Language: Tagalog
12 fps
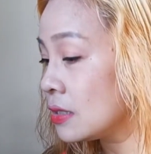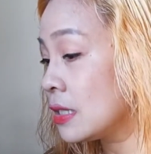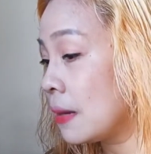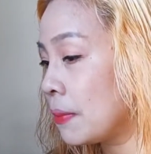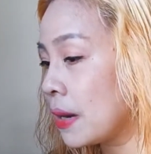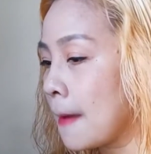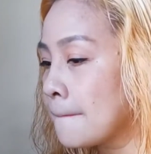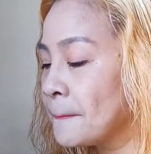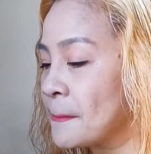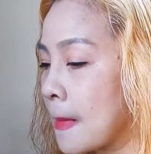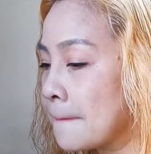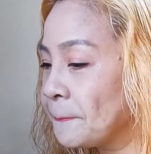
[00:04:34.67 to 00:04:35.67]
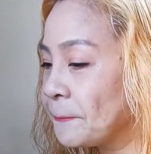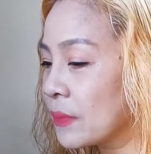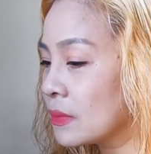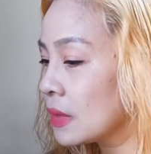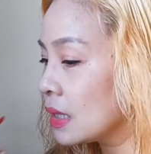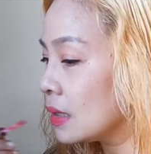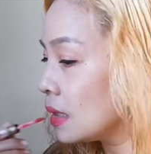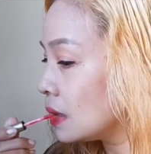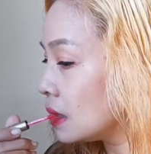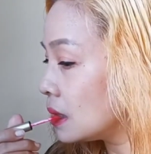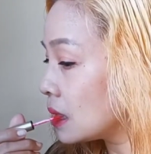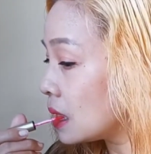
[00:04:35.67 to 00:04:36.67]
Siyempre.
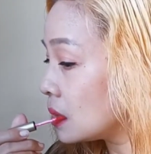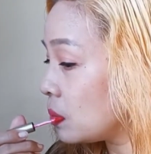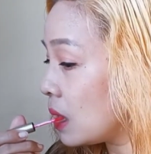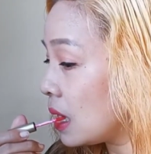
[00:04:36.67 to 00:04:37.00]
Sometimes